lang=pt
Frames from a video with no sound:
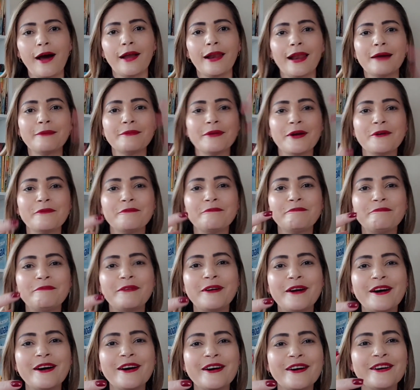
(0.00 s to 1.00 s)
Olá, meu
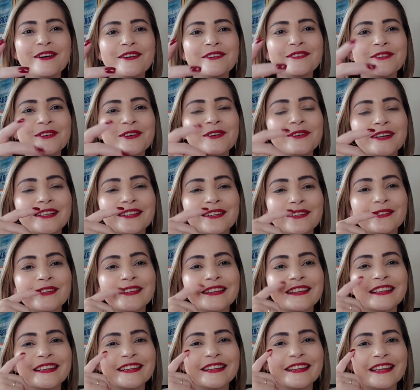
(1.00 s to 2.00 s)
povo! Quanto
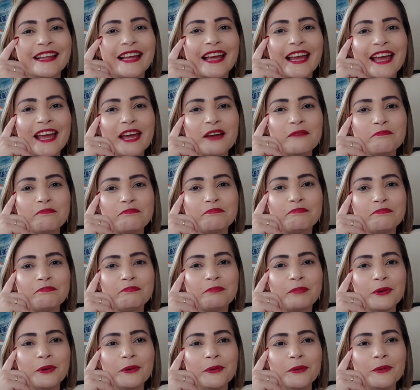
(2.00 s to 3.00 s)

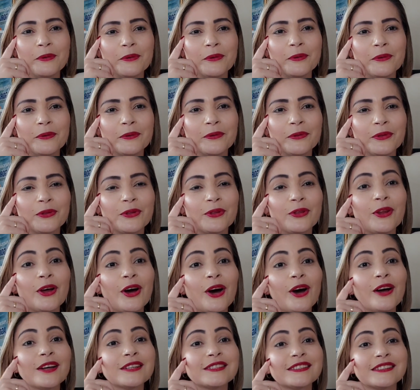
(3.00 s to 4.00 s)
tempo!
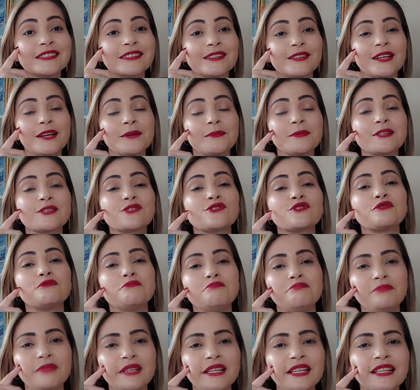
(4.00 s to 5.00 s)
Nossa, deu uma
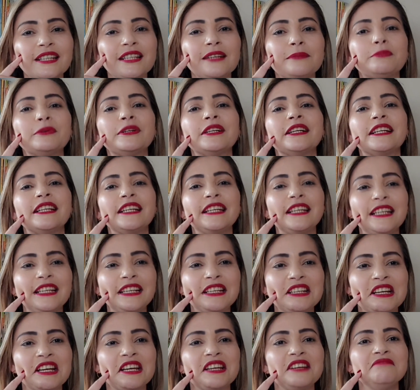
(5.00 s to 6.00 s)
sumida por aqui,
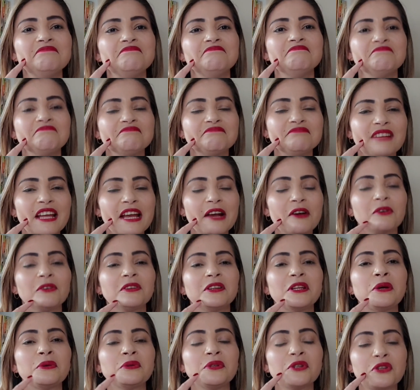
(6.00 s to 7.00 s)
hein? Nem
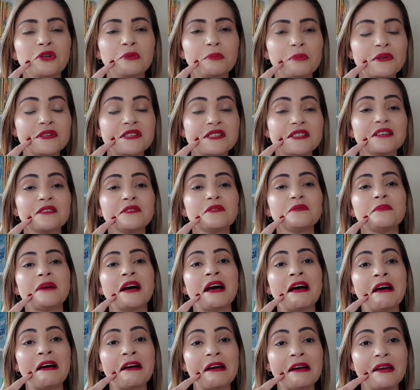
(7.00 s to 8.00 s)
conteúdo eu tô postando
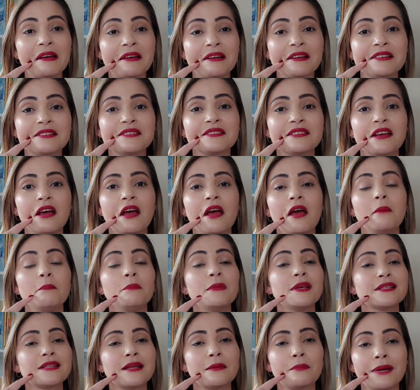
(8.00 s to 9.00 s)
mais.
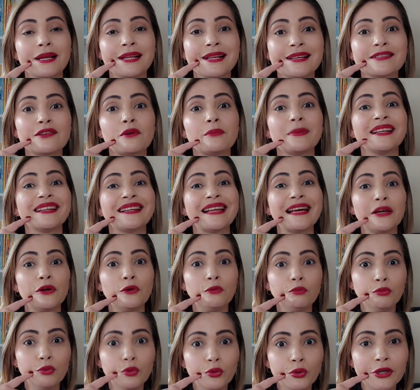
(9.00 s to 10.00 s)
Minhas demandas
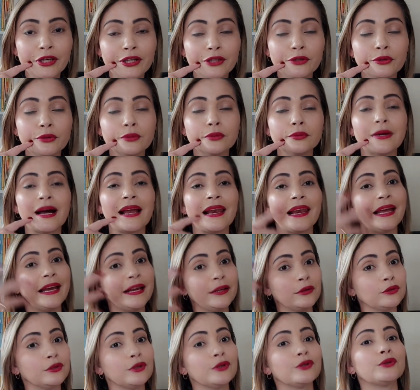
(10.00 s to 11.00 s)
aumentaram muito, além
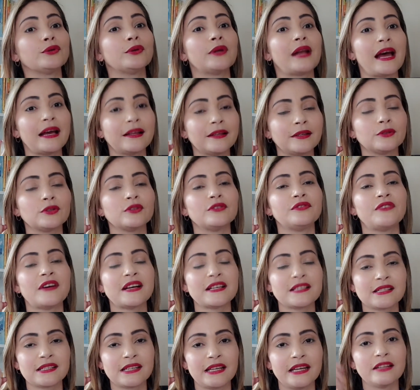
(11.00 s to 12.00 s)
do doutorado que eu tô
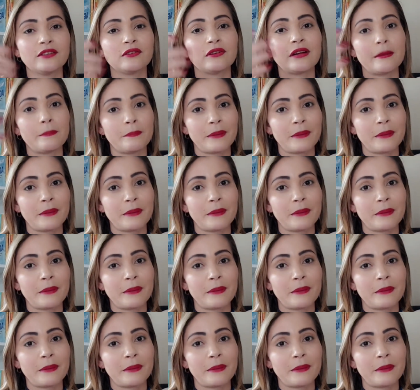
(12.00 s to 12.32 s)
fazendo, né?